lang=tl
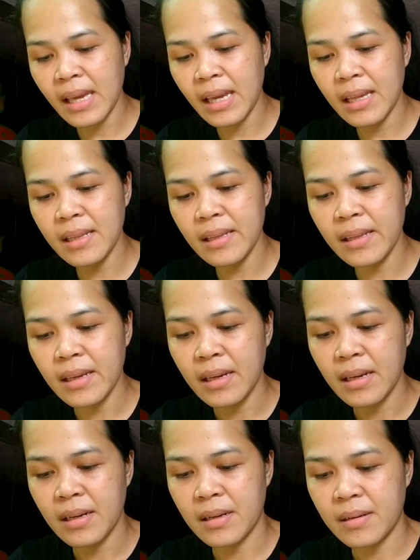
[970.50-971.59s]
And
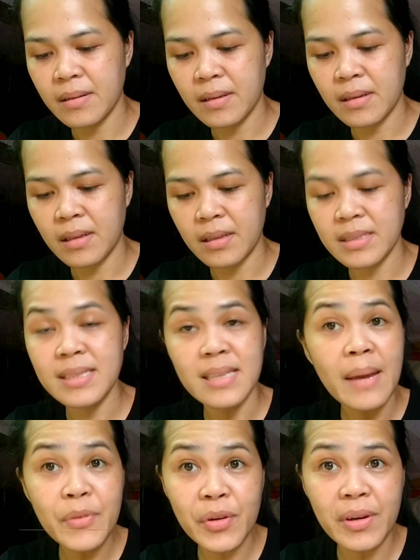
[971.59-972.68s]
it's
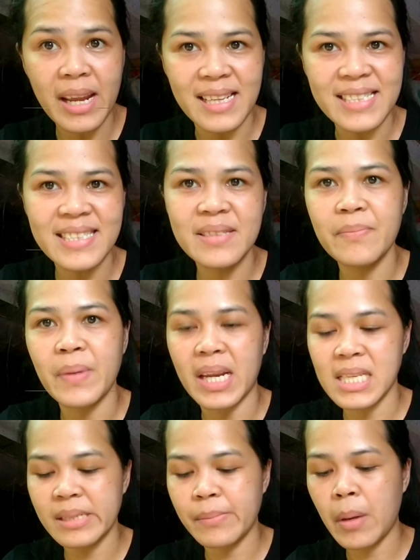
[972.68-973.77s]
time to rest
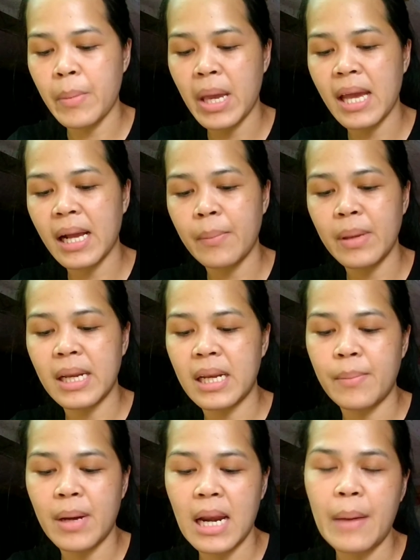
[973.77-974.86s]
para sa mamayang gabi na
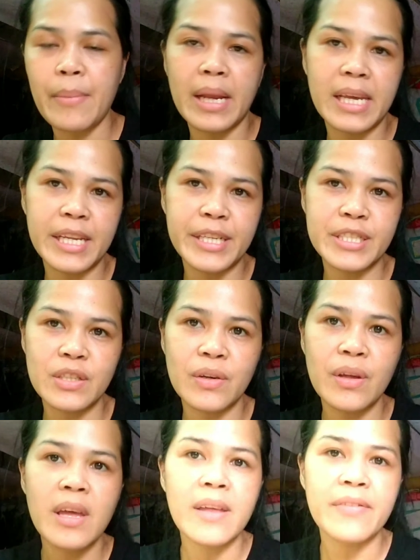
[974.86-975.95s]
namang labanan.
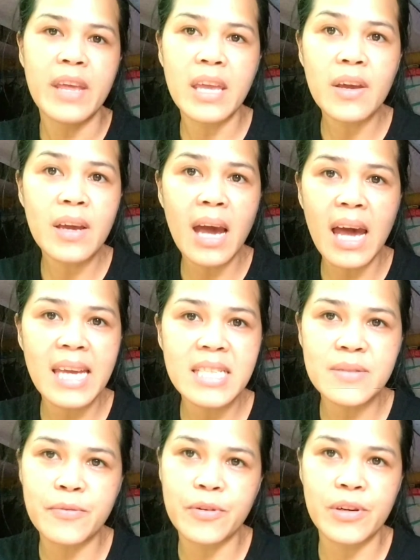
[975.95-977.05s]
So, thank you
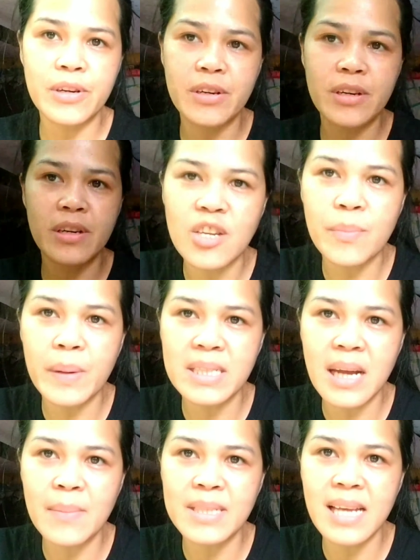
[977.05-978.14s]
guys for inyong
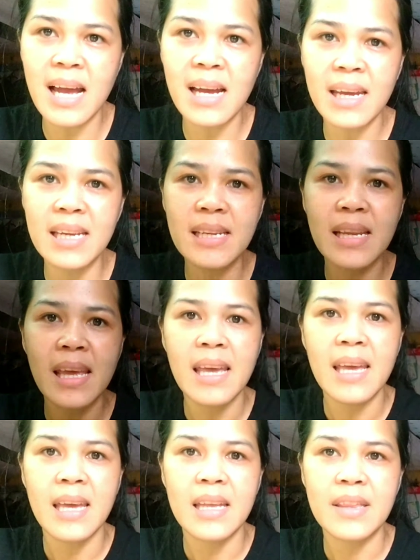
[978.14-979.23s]
pagsama sa akin.
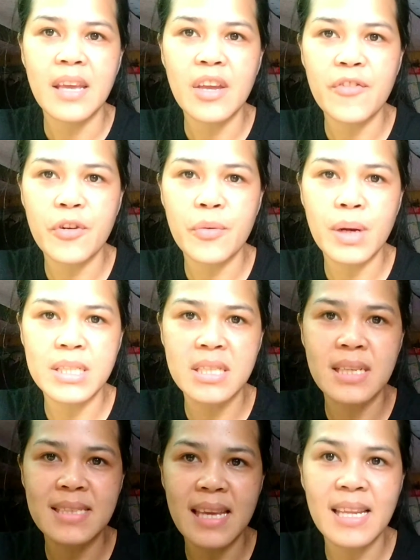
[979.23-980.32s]
Thank you for
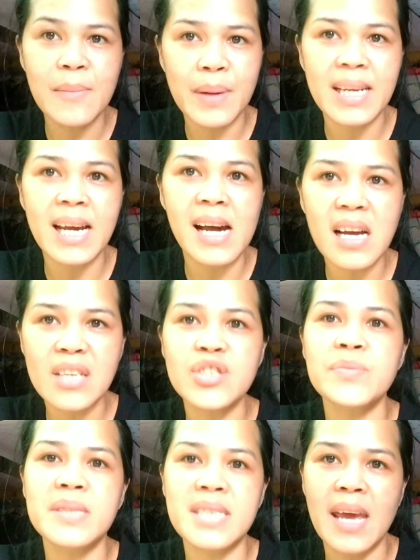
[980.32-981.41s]
watching. Sa hindi pa
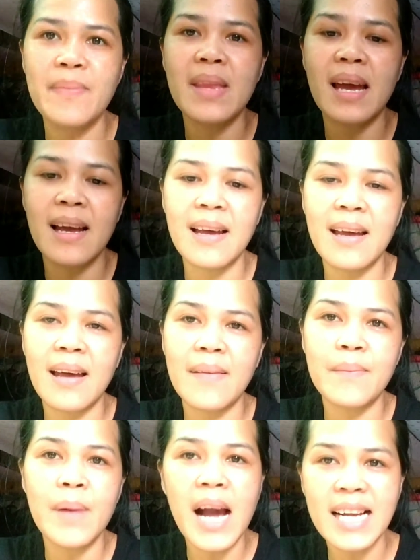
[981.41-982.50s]
nakaka-subscribe ng
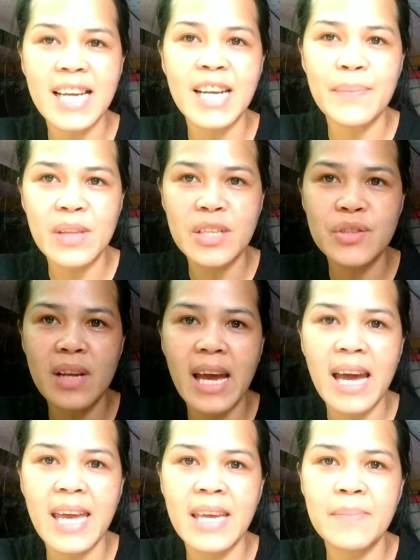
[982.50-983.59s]
mga ganap ni
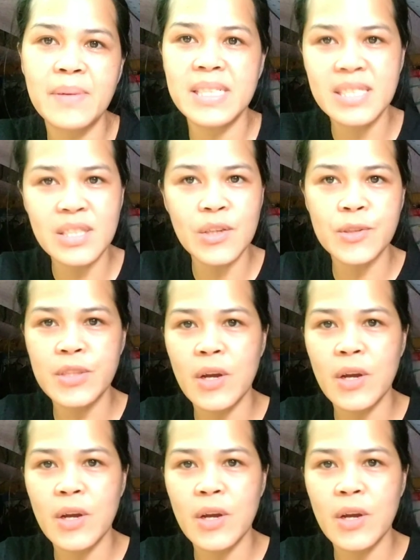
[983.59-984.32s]
July, please do